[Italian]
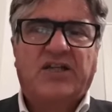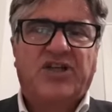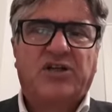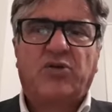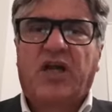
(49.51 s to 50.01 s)

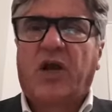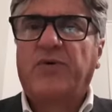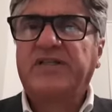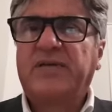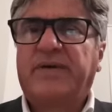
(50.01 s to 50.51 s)
Certo è che
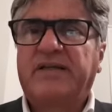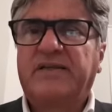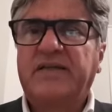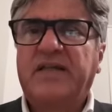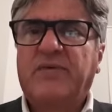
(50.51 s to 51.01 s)
queste
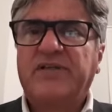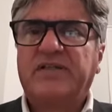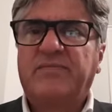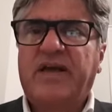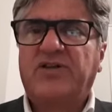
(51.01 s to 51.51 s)
partite,
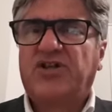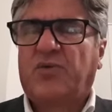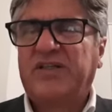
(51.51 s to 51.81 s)
questi match,